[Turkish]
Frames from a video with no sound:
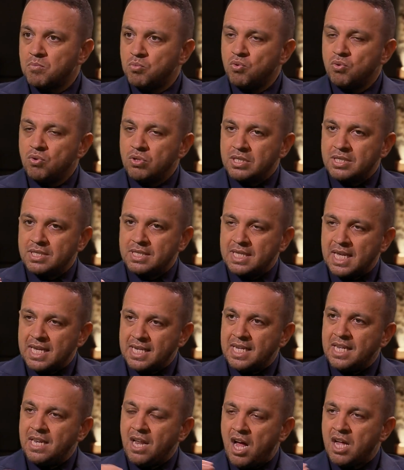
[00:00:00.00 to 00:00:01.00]
Bu
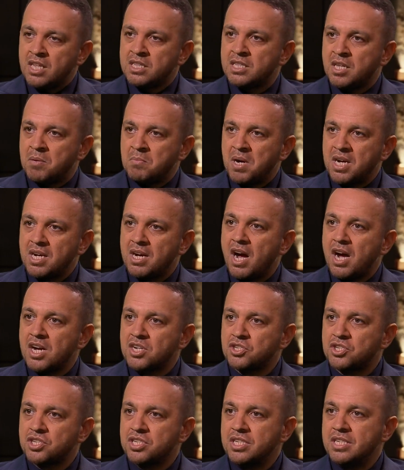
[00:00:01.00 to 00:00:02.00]
tekil anlama
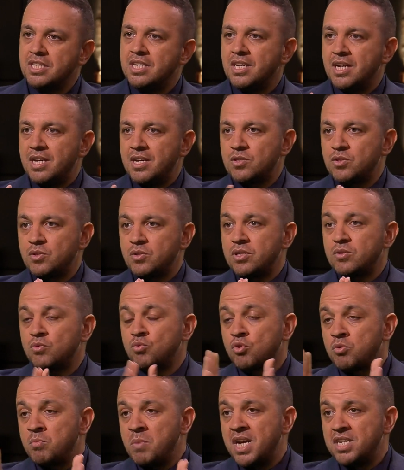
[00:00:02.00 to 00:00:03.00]
karşı
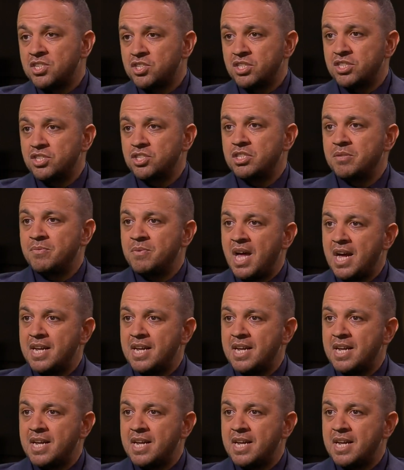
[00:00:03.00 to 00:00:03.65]
durmaya çalıştım.